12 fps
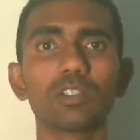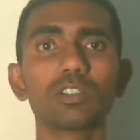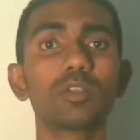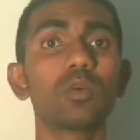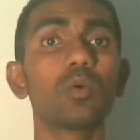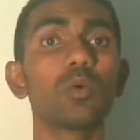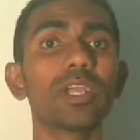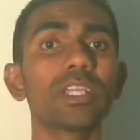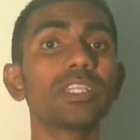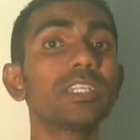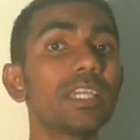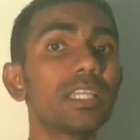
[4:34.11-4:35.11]
ওয়েট
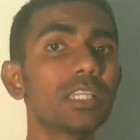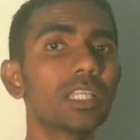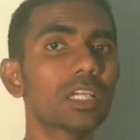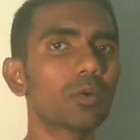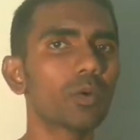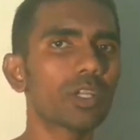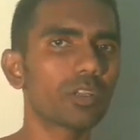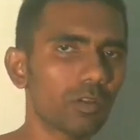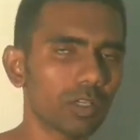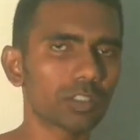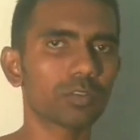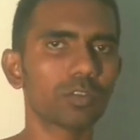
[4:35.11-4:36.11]
গেন থেকে ওয়েট লস
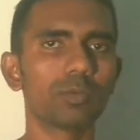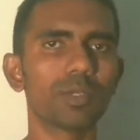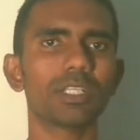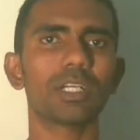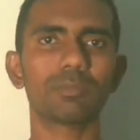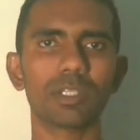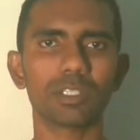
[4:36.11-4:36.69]
করবে এটা আপনাদের